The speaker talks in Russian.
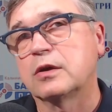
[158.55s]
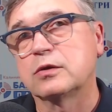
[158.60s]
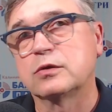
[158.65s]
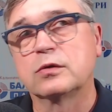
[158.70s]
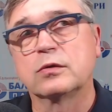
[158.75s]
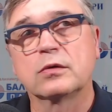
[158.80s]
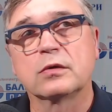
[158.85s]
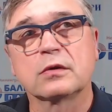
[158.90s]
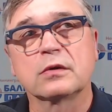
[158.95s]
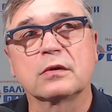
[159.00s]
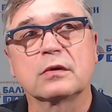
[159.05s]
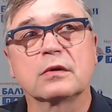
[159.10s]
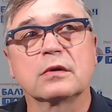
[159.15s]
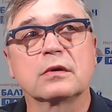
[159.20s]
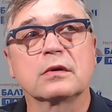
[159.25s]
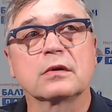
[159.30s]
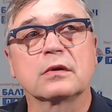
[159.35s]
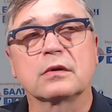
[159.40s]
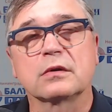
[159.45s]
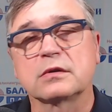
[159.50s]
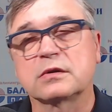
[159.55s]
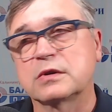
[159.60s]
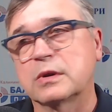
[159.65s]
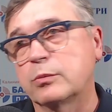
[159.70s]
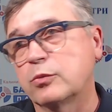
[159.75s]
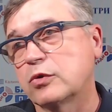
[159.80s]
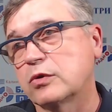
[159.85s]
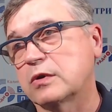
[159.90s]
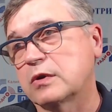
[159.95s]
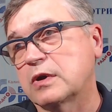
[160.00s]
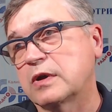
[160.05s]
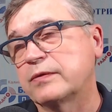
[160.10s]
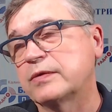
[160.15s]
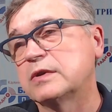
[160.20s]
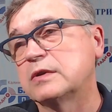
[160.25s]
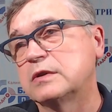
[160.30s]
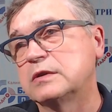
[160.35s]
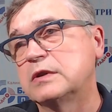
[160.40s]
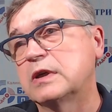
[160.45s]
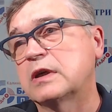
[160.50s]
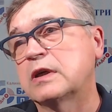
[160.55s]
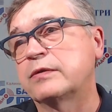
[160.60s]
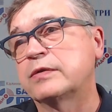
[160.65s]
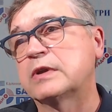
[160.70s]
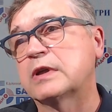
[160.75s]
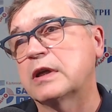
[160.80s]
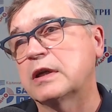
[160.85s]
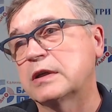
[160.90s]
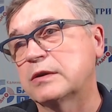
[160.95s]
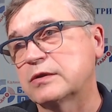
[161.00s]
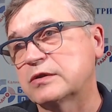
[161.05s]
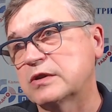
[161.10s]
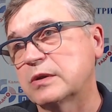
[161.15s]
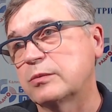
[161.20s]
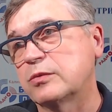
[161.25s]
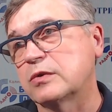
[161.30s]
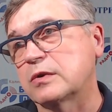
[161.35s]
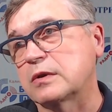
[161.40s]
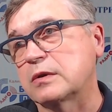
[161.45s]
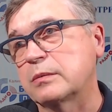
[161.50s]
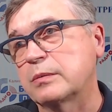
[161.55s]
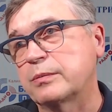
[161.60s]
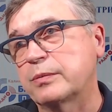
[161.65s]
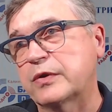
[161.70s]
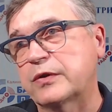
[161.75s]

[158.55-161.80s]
до э, собора, до кафедрального собора.